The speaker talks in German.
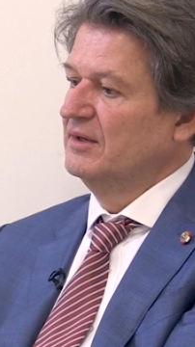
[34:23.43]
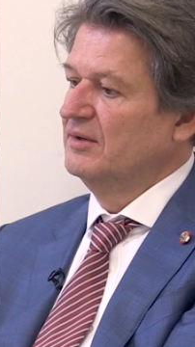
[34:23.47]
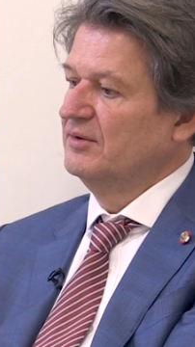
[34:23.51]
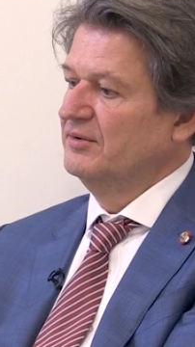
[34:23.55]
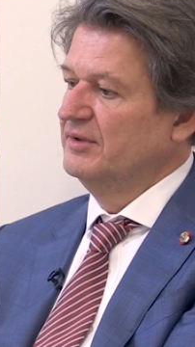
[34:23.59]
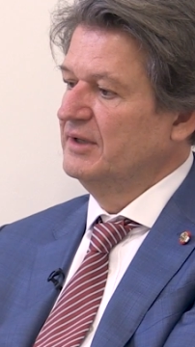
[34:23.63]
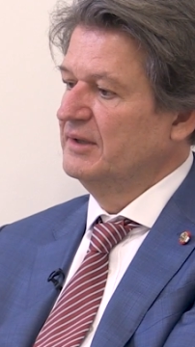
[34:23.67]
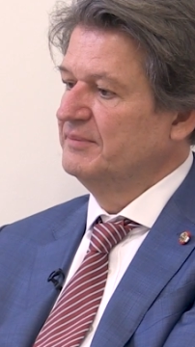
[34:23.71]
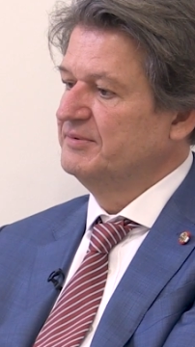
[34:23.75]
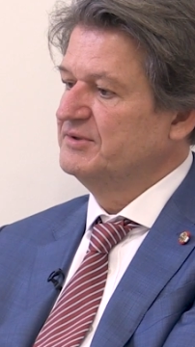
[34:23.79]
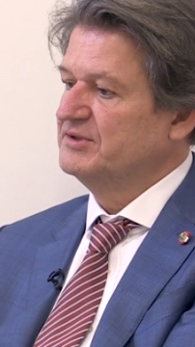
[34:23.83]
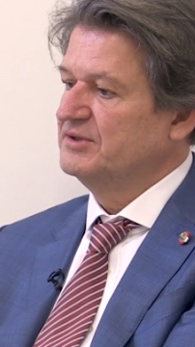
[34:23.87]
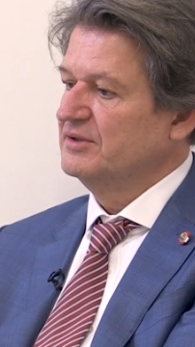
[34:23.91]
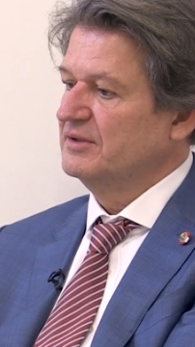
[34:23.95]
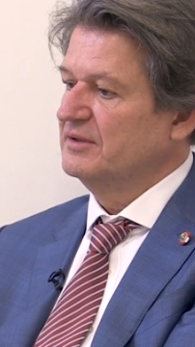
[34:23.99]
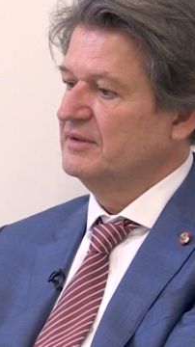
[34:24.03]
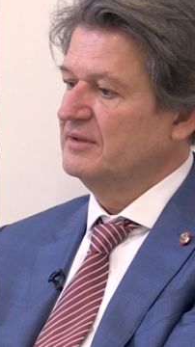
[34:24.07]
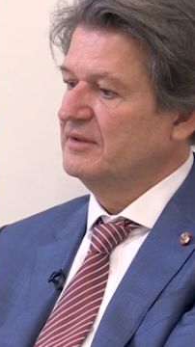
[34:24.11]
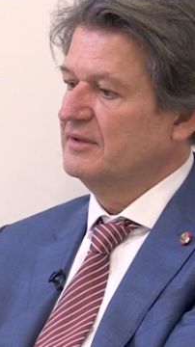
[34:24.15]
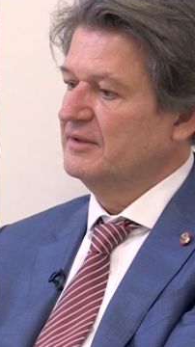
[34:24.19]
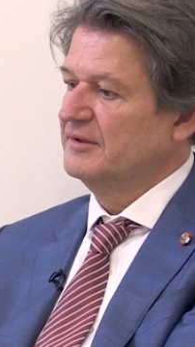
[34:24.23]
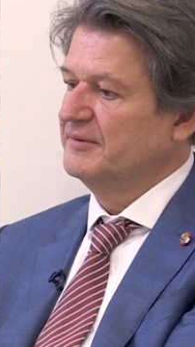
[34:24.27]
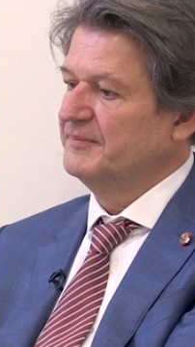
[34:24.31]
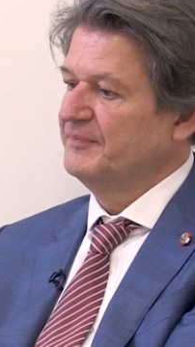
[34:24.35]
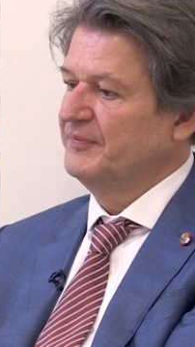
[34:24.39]
Und ich habe
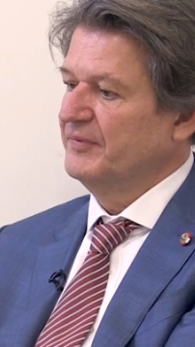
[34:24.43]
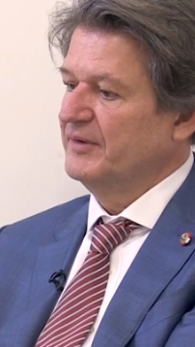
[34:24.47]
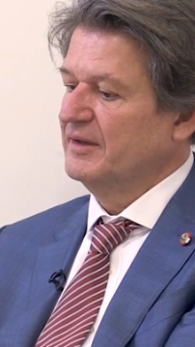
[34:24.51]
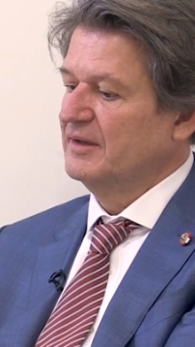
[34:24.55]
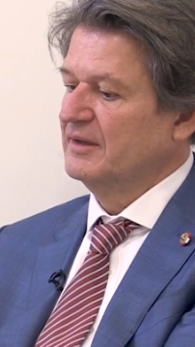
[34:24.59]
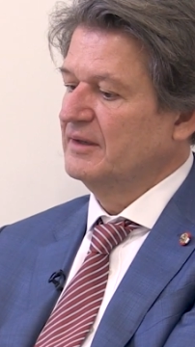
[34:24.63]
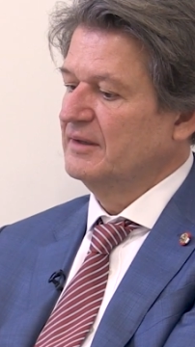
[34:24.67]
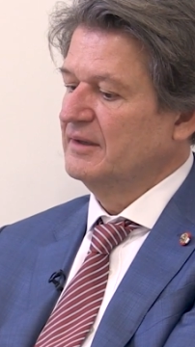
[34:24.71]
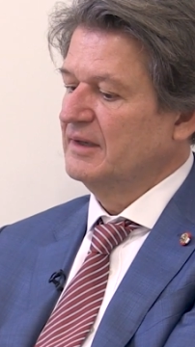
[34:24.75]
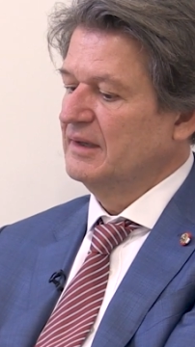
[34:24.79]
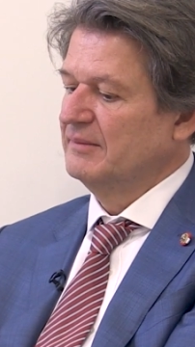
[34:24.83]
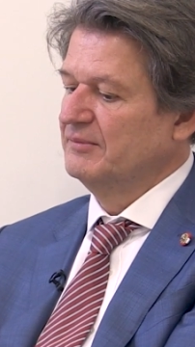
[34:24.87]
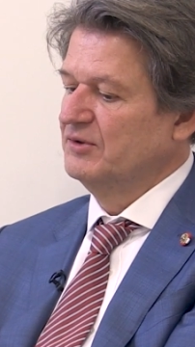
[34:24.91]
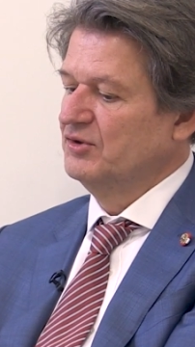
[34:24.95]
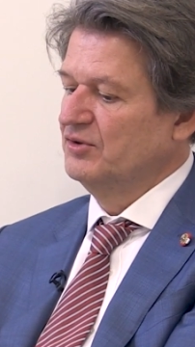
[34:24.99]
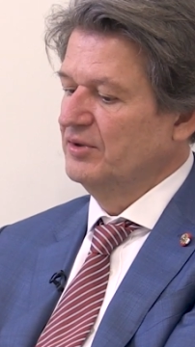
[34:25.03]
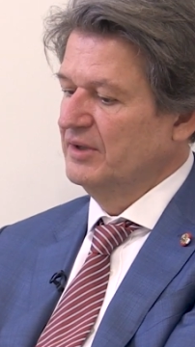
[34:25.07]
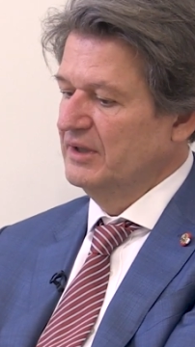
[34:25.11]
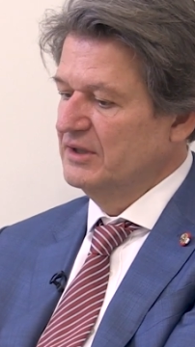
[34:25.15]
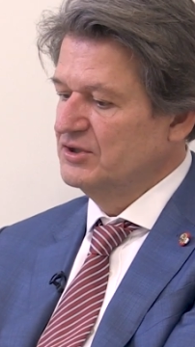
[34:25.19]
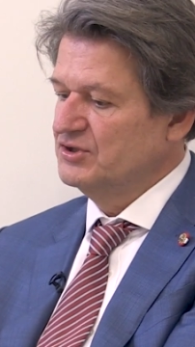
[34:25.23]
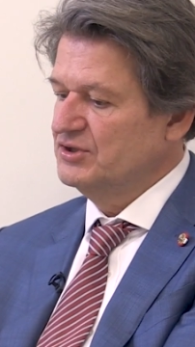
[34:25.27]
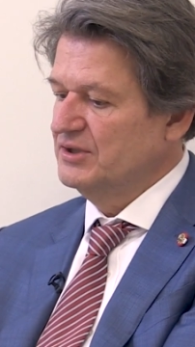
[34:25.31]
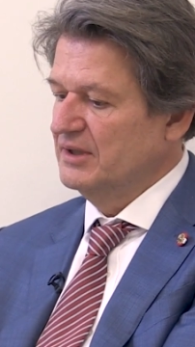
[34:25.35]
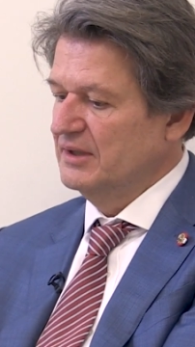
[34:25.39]
gesagt, ähm, äh, am
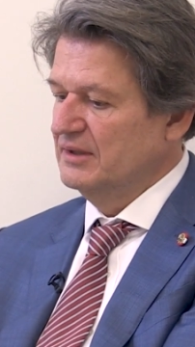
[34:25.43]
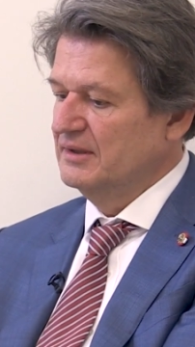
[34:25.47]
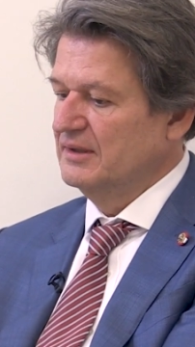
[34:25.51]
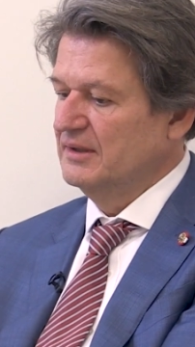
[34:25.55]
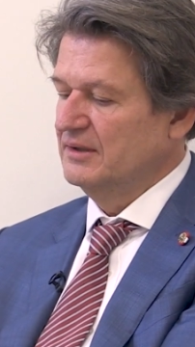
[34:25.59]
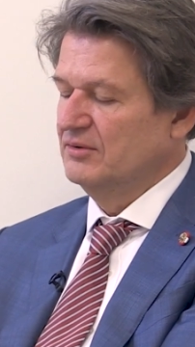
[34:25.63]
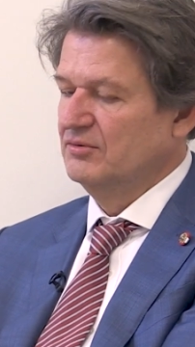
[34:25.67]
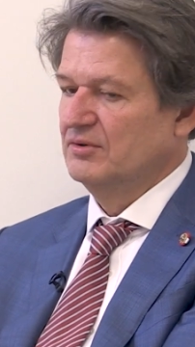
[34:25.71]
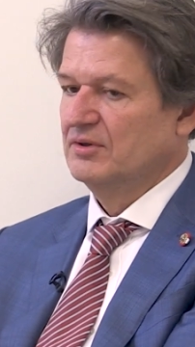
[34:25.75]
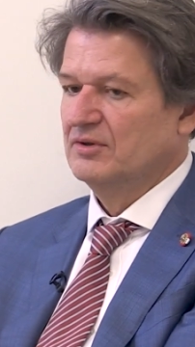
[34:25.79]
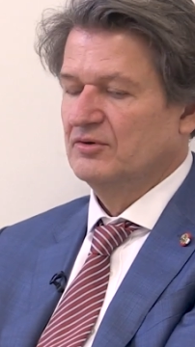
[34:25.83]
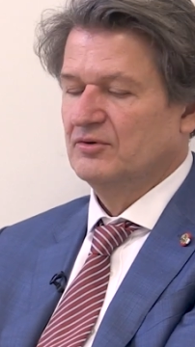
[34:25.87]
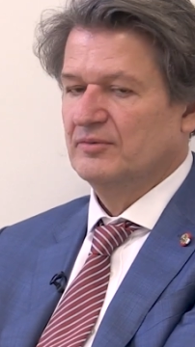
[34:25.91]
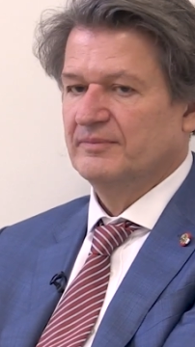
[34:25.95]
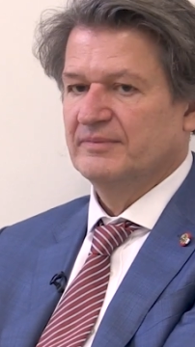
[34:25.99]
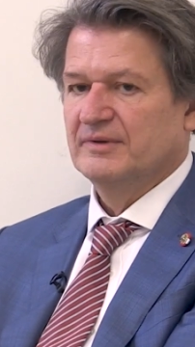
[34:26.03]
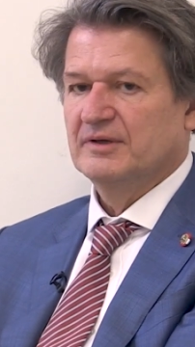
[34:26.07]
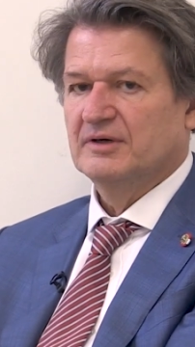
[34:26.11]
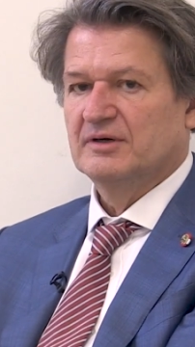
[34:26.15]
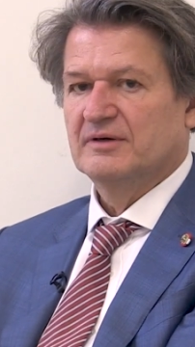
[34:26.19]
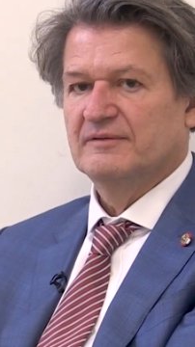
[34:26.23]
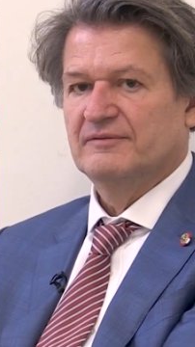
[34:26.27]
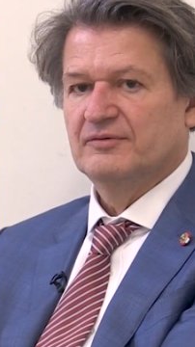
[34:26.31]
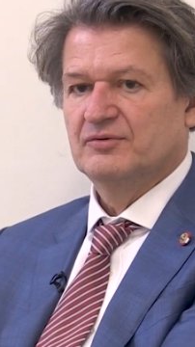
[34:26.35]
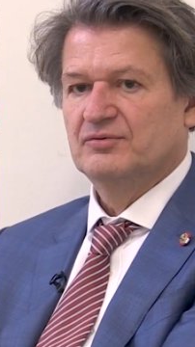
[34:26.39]
Kurier steht nicht nur
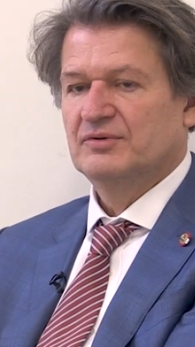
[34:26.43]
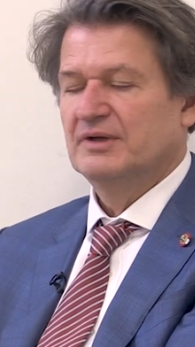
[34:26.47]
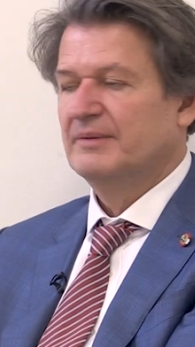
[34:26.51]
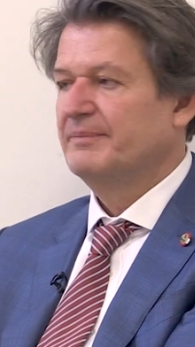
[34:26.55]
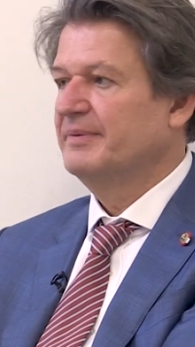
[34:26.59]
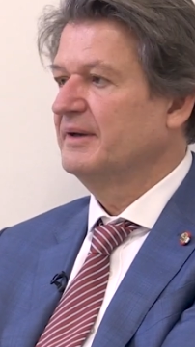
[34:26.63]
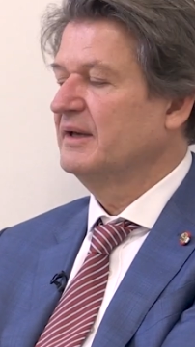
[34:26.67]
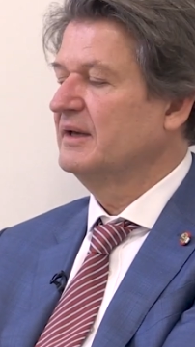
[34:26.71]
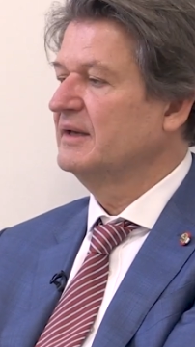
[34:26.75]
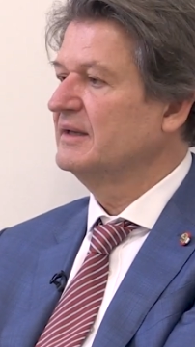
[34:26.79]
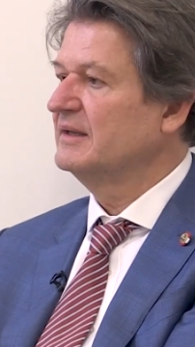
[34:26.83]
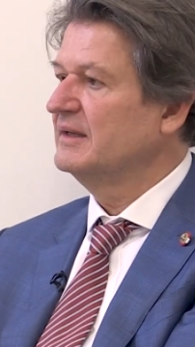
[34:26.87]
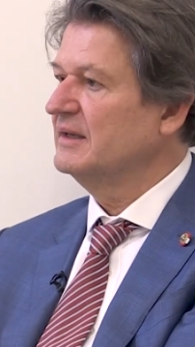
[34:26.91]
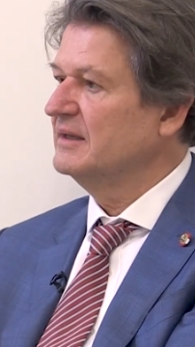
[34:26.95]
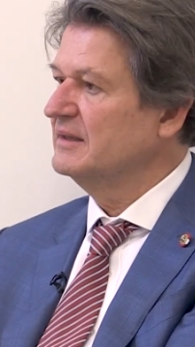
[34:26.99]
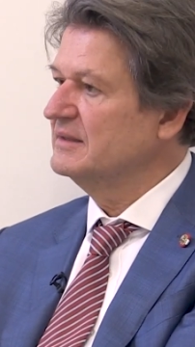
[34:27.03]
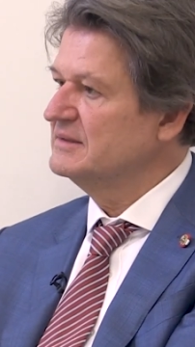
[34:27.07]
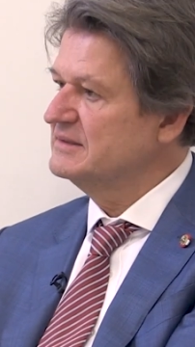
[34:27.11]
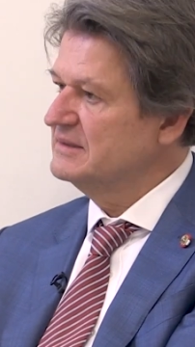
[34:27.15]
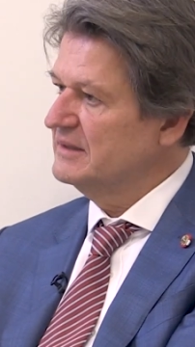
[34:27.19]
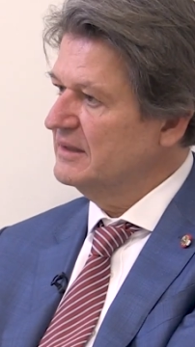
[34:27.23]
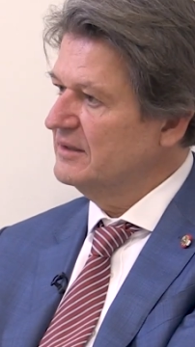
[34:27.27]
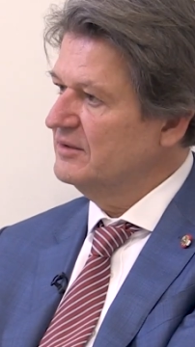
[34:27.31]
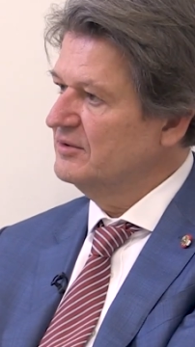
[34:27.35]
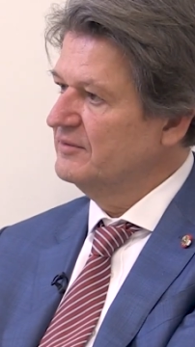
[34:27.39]
obendrauf unabhängige
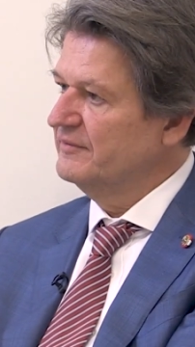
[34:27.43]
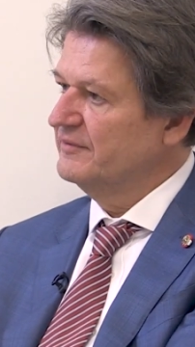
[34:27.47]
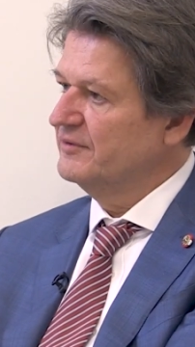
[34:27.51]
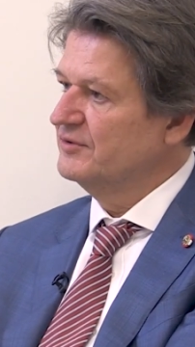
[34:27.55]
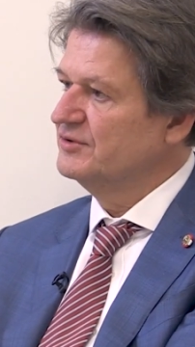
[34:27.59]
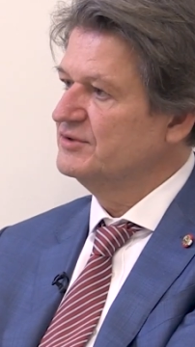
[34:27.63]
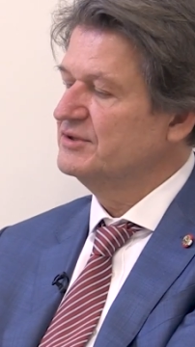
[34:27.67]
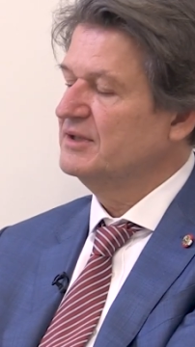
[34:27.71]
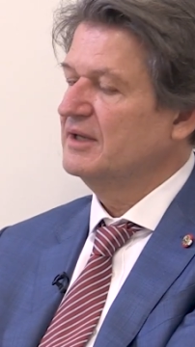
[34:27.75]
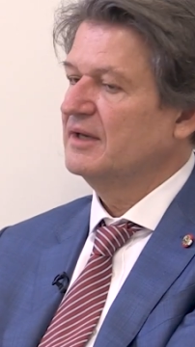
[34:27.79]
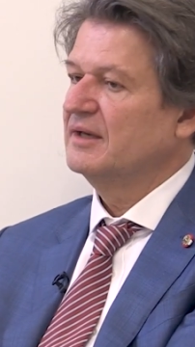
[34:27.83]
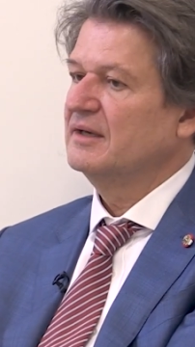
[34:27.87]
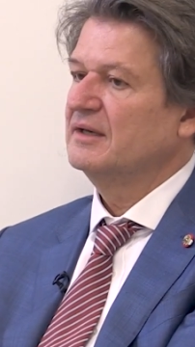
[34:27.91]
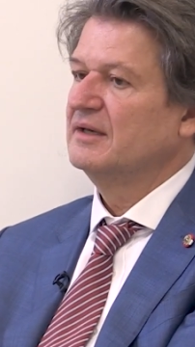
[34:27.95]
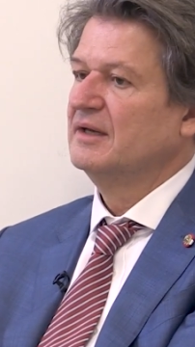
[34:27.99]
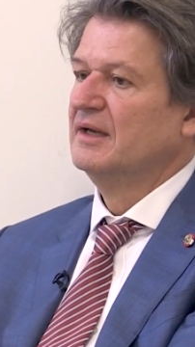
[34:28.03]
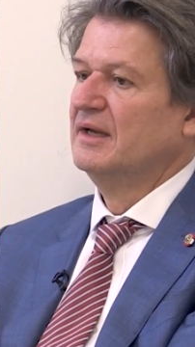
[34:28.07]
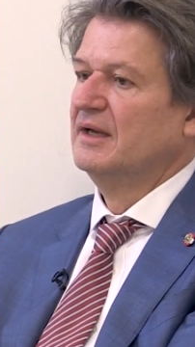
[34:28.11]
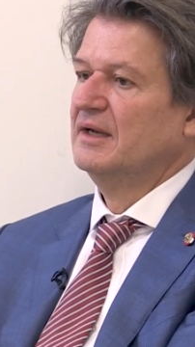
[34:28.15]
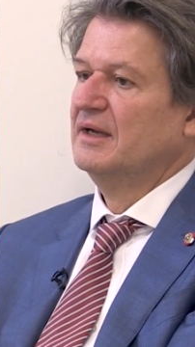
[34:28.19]
Tageszeitung für Österreich,